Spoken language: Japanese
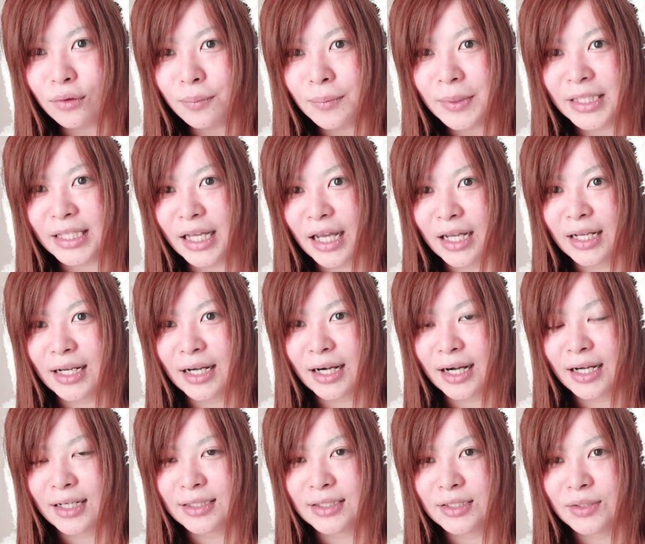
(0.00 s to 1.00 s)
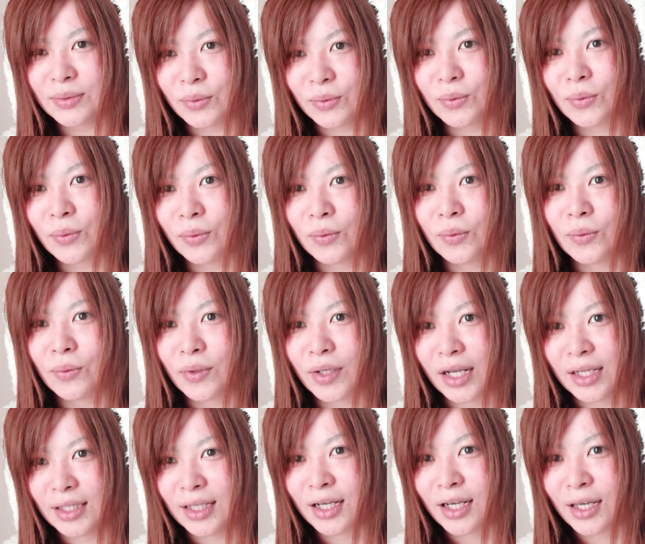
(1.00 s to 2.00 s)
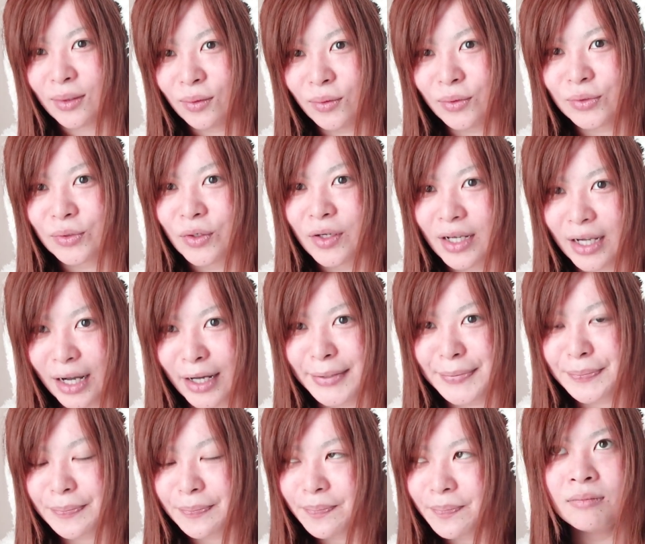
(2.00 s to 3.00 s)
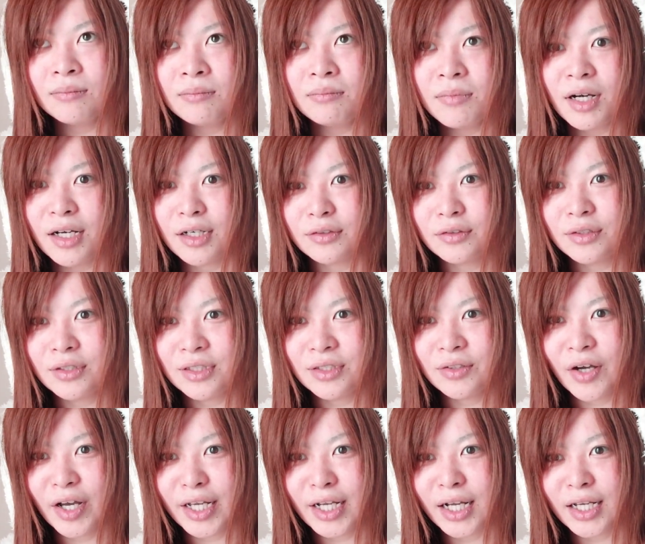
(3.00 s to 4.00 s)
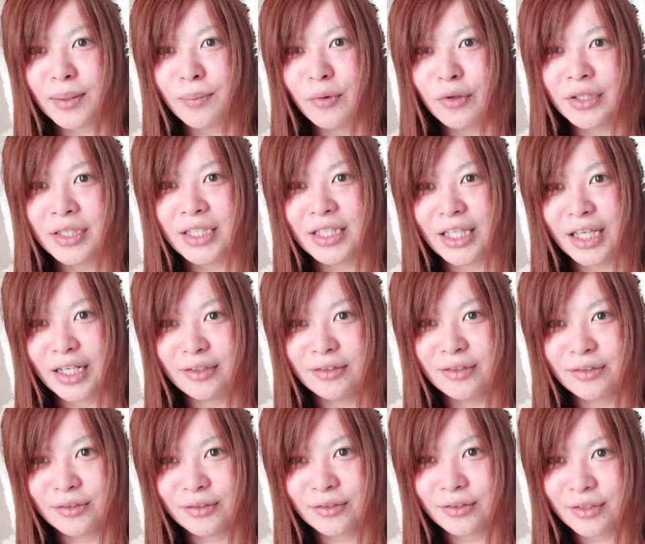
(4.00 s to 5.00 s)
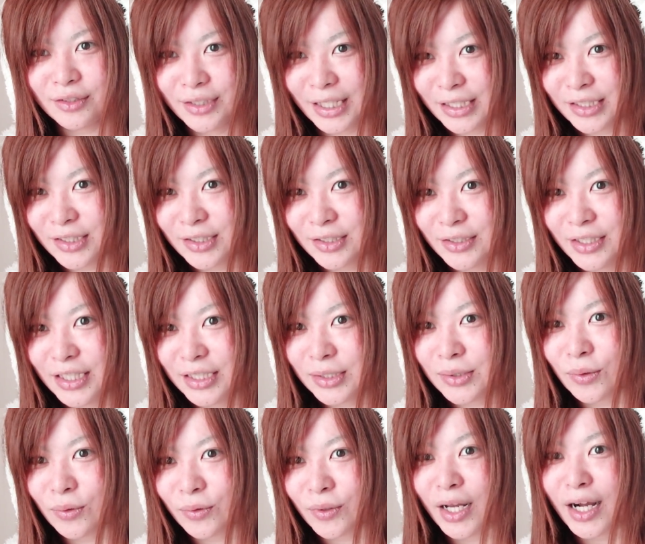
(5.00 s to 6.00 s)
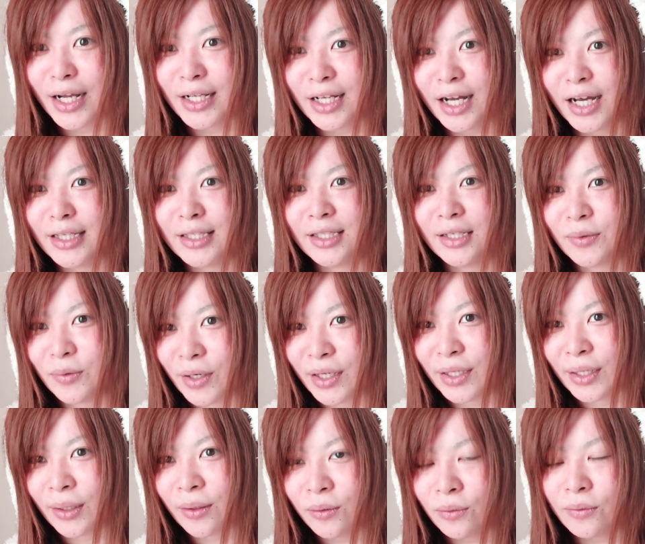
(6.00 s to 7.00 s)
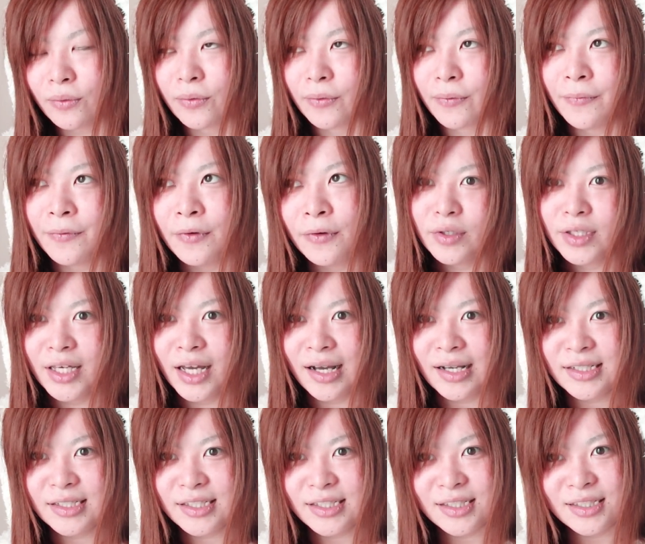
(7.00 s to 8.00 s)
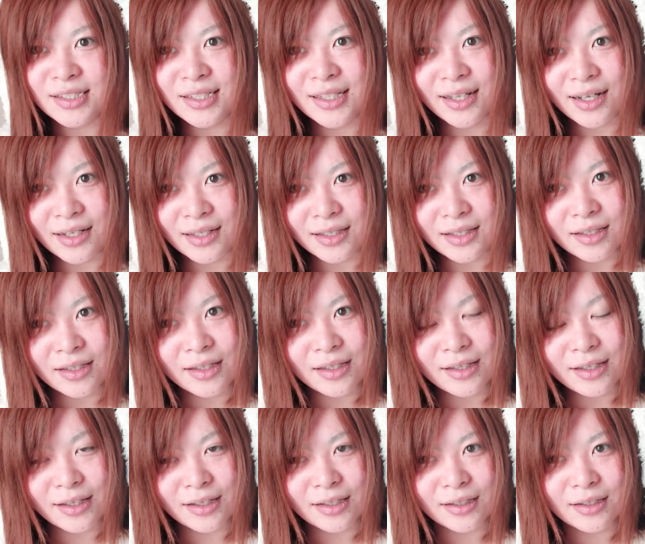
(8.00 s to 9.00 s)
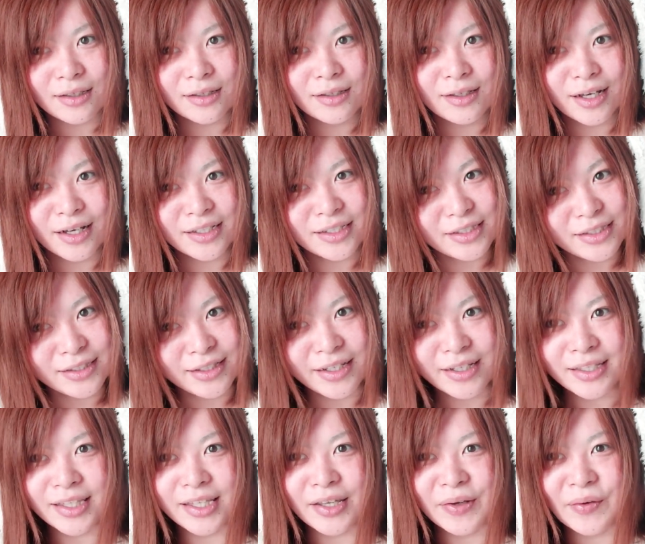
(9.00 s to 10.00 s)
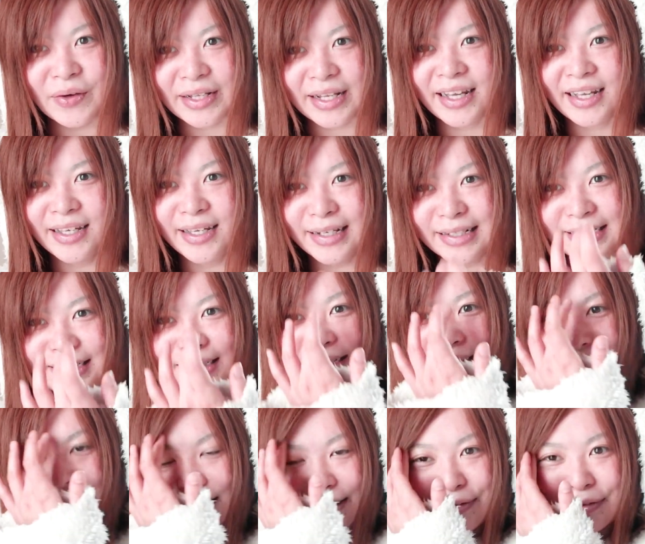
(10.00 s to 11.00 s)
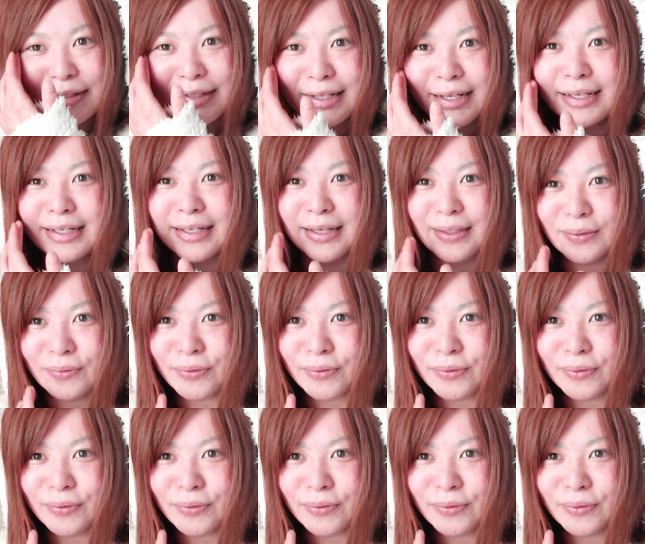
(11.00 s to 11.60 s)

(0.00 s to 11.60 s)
みたいな感じの男の子なんだけどそれがまあうちの合鍵持ってるやつリストの中に入ってる子なんだけど養って養ってはない養ってはないけ